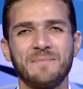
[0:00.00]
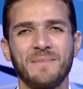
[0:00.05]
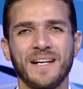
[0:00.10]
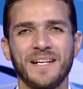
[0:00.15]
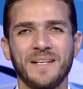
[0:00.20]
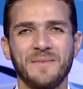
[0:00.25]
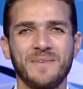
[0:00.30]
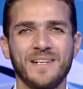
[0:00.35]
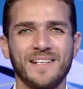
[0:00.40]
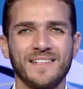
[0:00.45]
مع
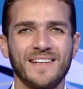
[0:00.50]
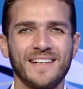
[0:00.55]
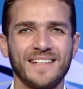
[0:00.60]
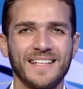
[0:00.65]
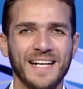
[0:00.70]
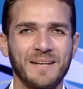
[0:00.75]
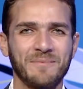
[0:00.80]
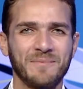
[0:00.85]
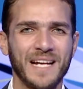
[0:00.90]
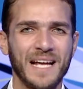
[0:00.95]
نجمنا النهارده
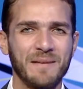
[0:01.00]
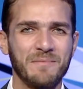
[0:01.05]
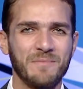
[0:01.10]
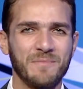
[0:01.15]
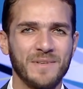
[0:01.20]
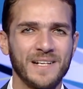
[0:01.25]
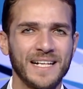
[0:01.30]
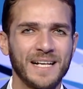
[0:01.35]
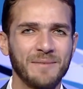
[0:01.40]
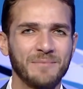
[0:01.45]
كابتن احمد
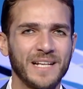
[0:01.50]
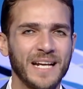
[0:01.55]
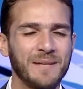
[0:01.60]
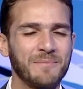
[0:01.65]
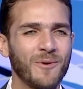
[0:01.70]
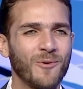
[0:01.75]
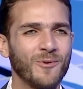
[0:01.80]
بالي كابتن احمد